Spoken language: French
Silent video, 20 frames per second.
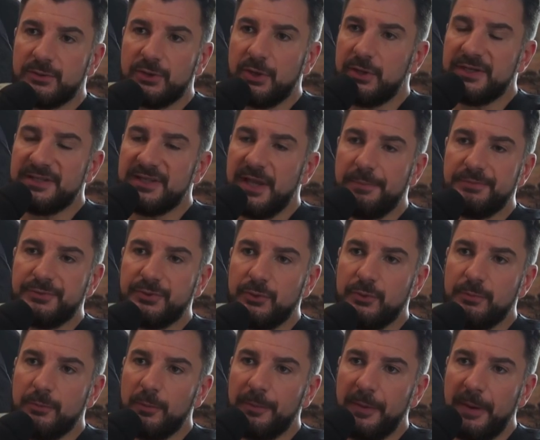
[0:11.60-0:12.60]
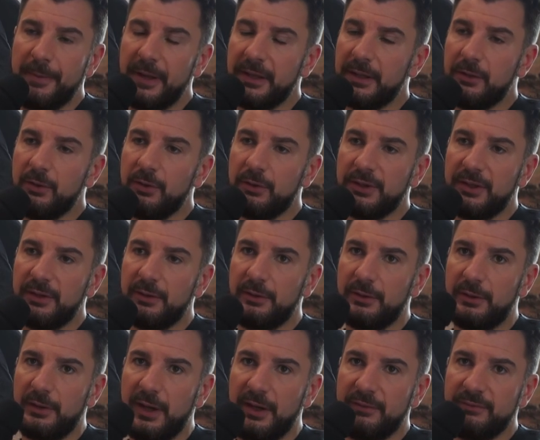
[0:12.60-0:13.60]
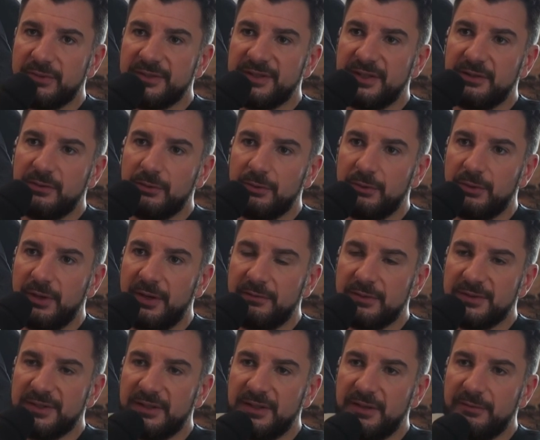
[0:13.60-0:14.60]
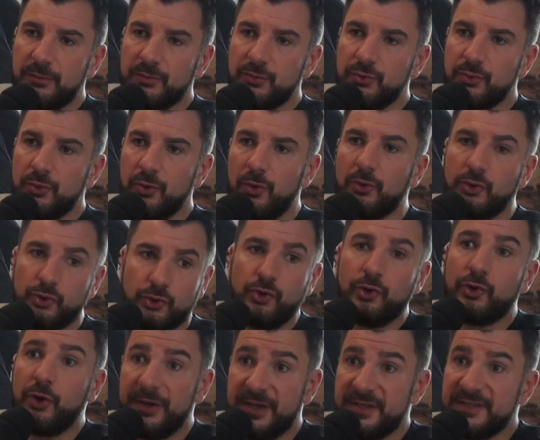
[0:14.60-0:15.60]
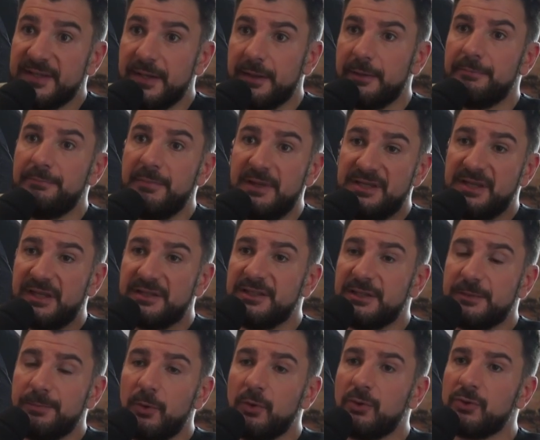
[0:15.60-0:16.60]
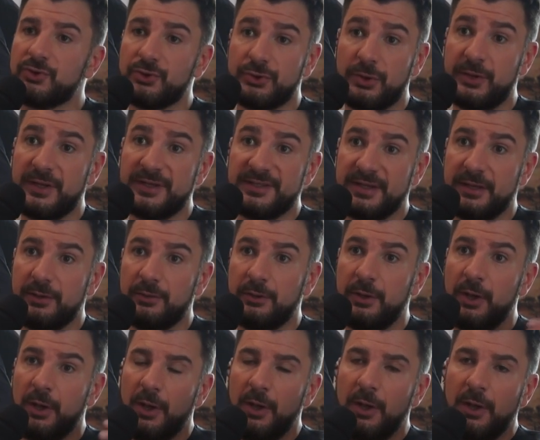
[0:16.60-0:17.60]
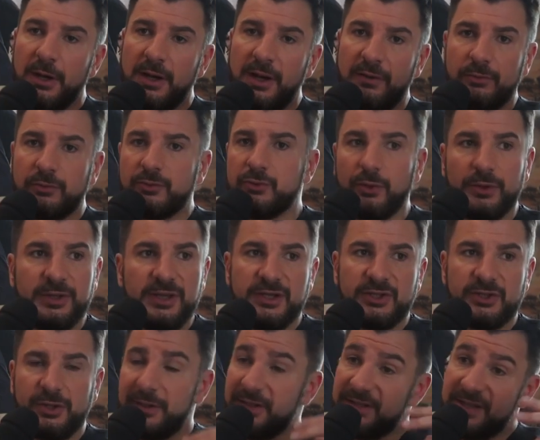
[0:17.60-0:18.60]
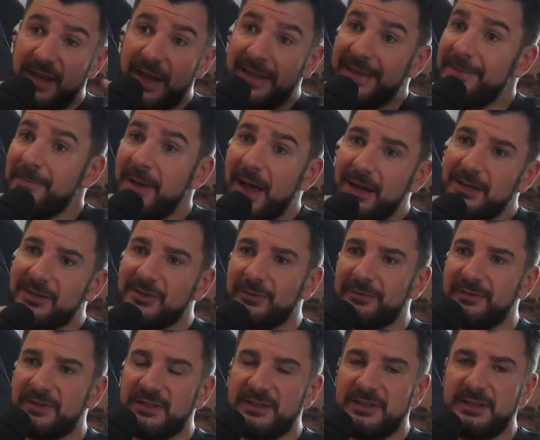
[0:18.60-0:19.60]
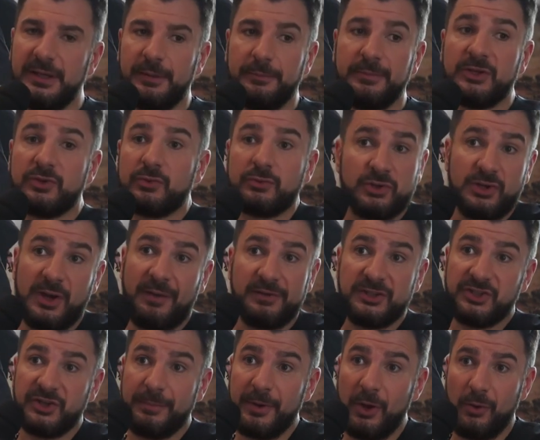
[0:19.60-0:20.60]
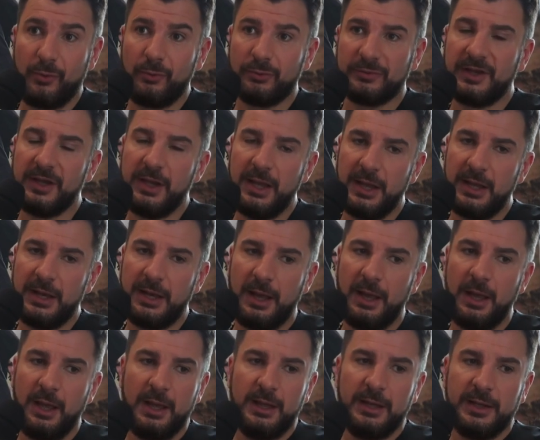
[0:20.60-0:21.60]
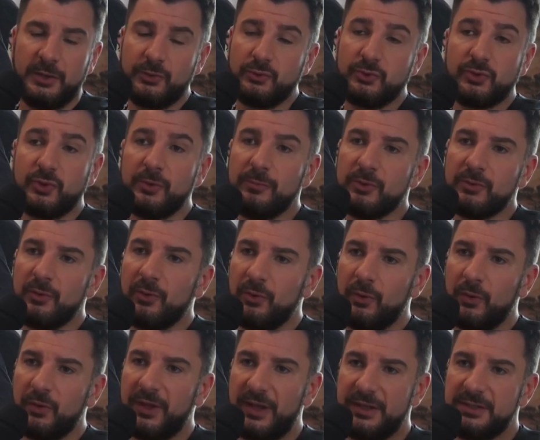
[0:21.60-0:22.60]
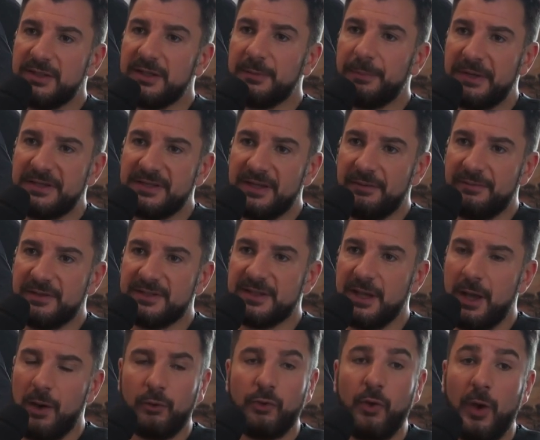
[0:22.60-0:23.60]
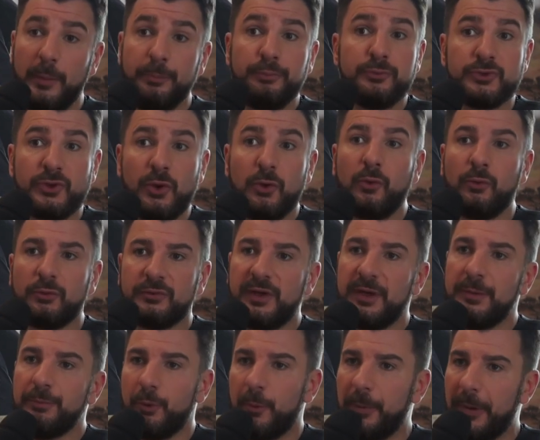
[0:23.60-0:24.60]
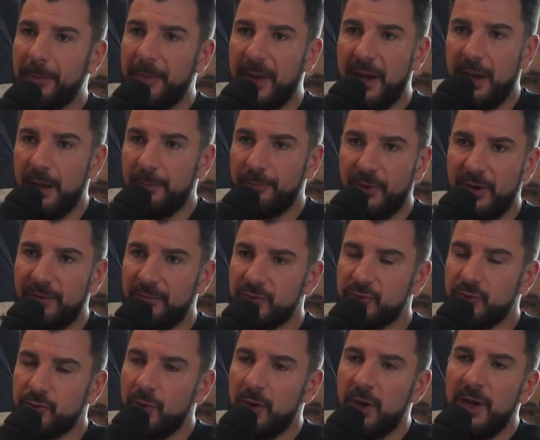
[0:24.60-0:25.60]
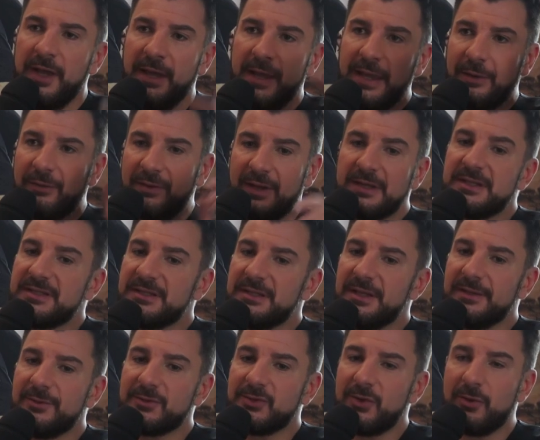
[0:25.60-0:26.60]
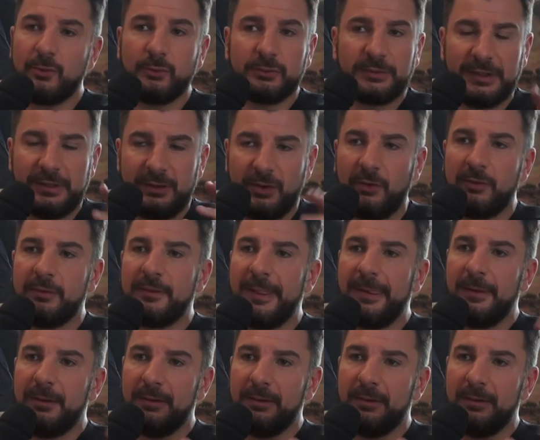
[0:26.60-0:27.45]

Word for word: Je connaissais absolument pas Mike Horn euh, avant cette, euh, avant cette aventure. Je le connaissais médiatiquement, je connaissais l'aventurier, je connaissais l'animal, j'ai envie de dire, mais je, ne l'avais jamais rencontré. Et là, et justement, on a essayé de préserver ça. On aurait pu se rencontrer pour préparer un peu l'aventure, et on a décidé de se rencontrer non